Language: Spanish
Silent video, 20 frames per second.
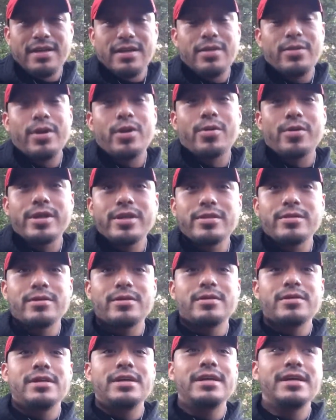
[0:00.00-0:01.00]
No he
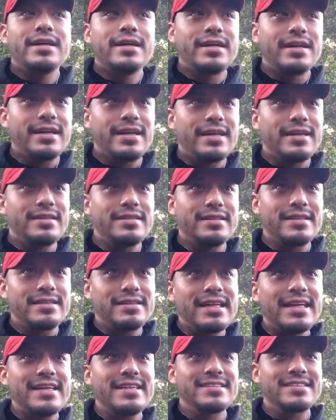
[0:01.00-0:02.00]
corrido
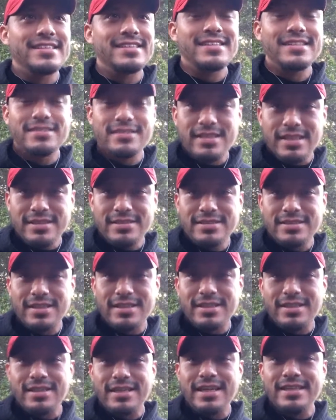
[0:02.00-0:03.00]
esa
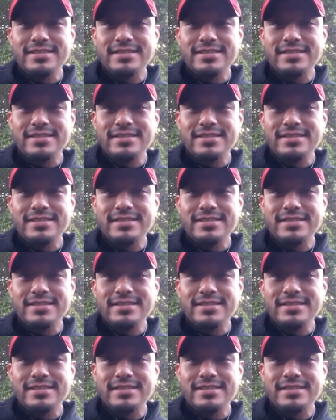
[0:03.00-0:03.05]
distancia,